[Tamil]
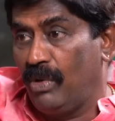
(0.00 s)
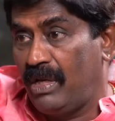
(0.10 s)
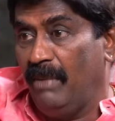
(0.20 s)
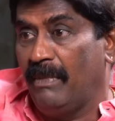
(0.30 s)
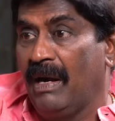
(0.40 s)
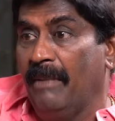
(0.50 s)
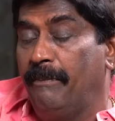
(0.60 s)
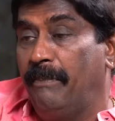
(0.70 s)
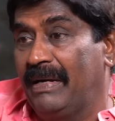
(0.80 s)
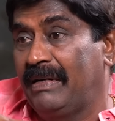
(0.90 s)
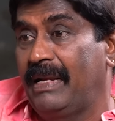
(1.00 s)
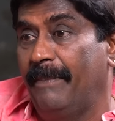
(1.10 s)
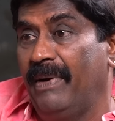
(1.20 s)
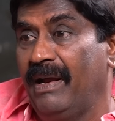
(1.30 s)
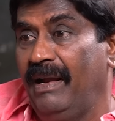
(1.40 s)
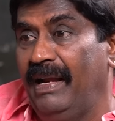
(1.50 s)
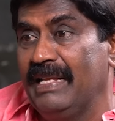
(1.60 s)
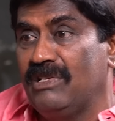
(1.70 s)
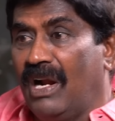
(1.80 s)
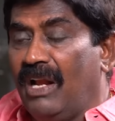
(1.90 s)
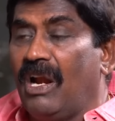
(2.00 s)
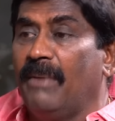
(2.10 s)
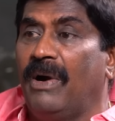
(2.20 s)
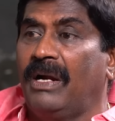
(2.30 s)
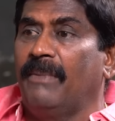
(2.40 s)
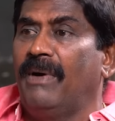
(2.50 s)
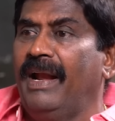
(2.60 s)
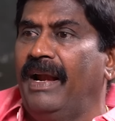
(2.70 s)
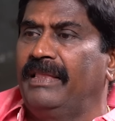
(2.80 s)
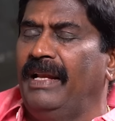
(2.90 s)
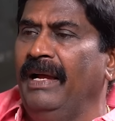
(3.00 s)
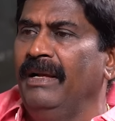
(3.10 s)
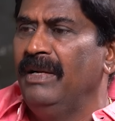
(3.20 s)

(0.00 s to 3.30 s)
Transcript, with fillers: முக்கியமான பட்ட பகலில் ஜன நடமாட்டமான இடத்துல